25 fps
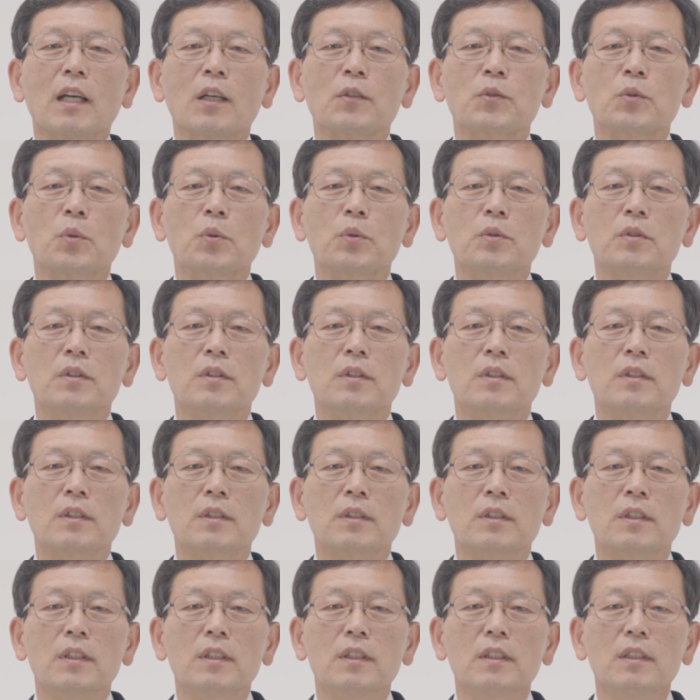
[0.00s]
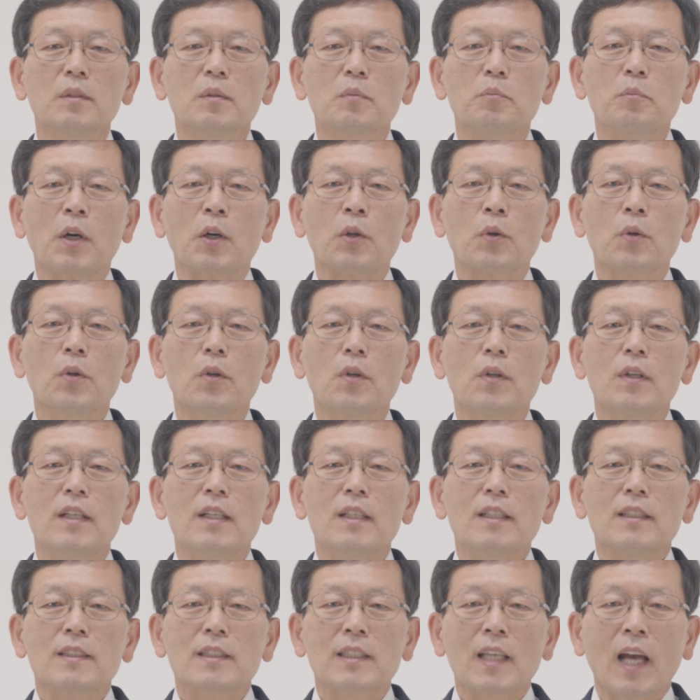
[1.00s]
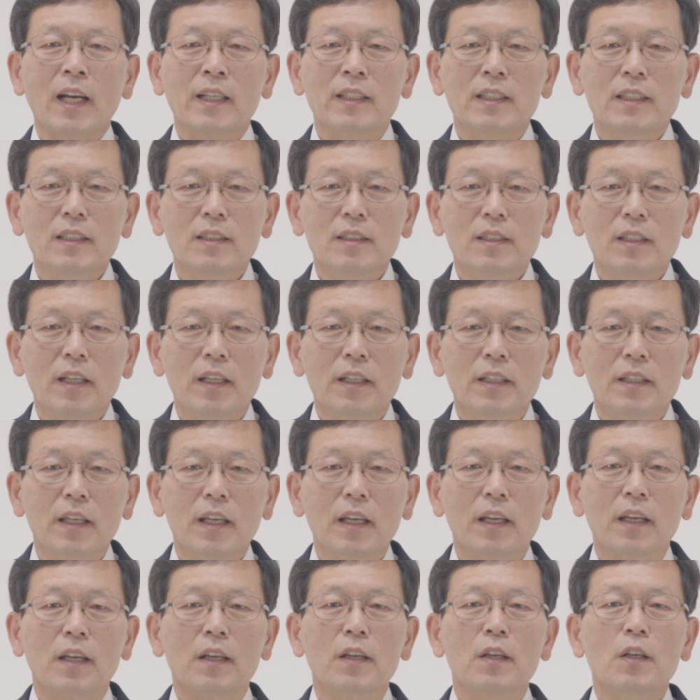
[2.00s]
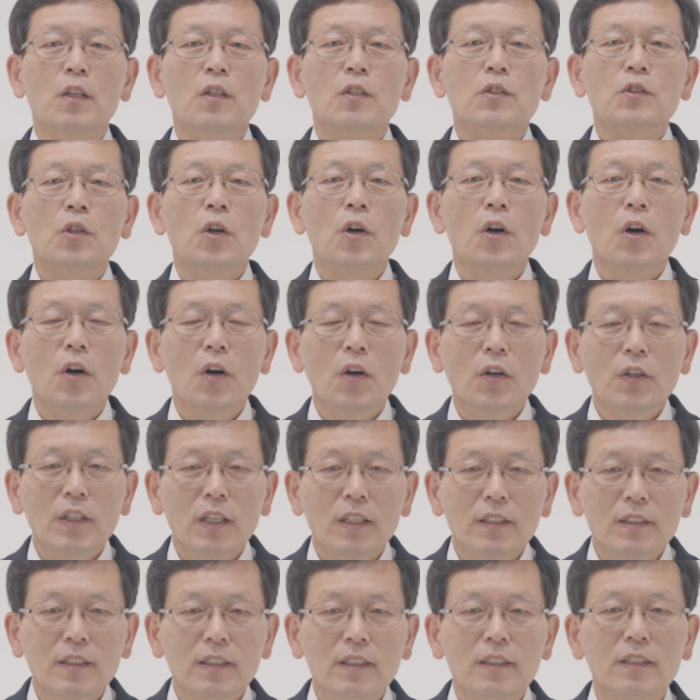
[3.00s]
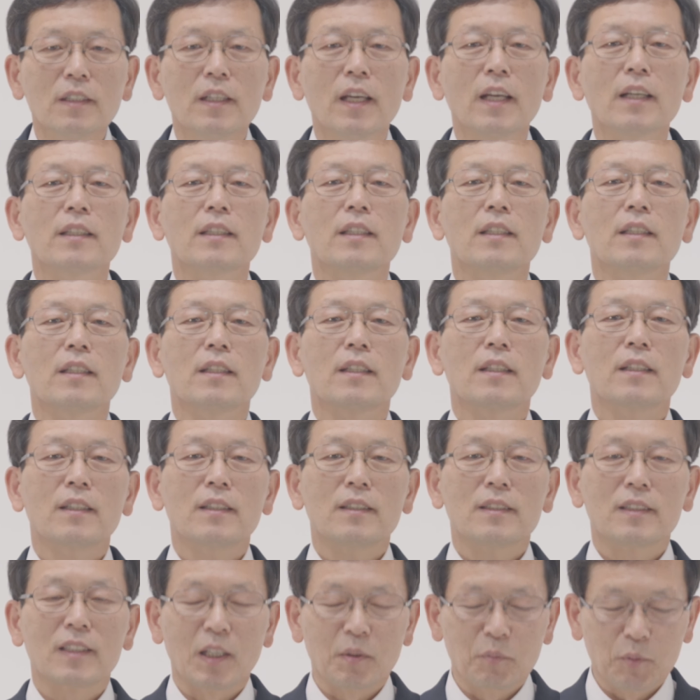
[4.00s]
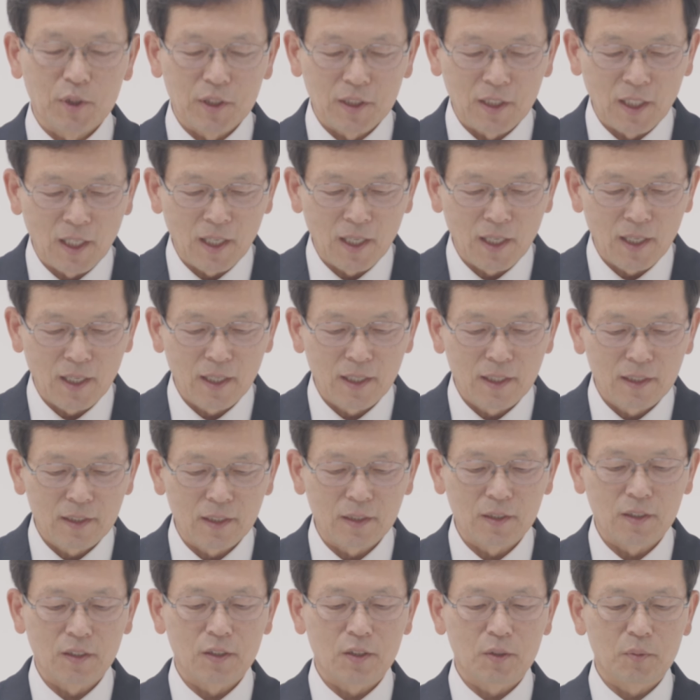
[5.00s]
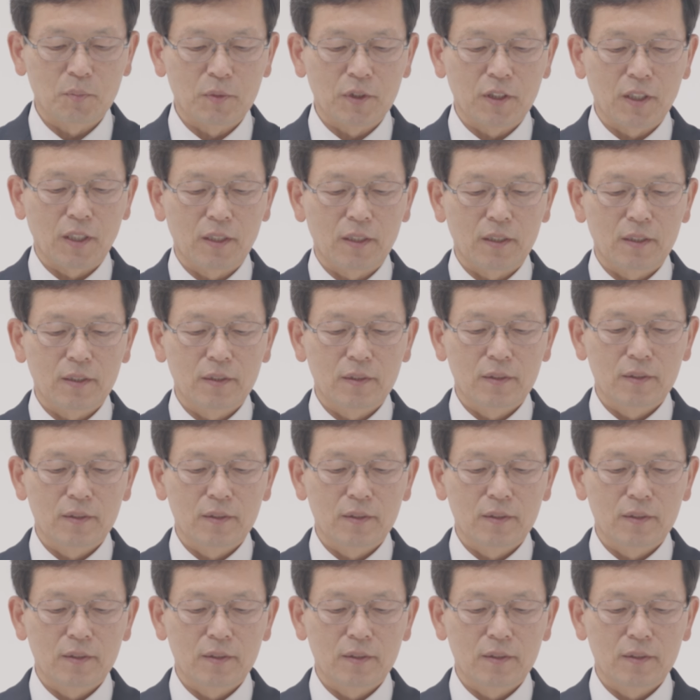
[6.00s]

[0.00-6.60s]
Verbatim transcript: 자손들인 바로 자기들에게 선한 일을 했기 때문이다. 라는 것입니다.